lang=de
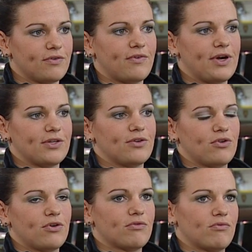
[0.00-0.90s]
war ich dann
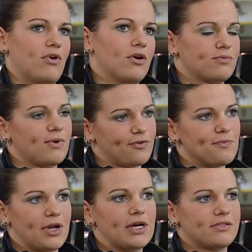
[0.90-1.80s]
doch ja, so bei
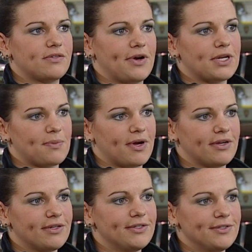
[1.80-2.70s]
85 war ich dabei. Schon
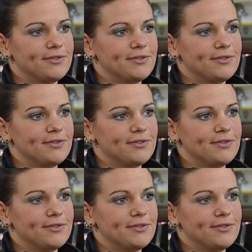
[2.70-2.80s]
jede Menge.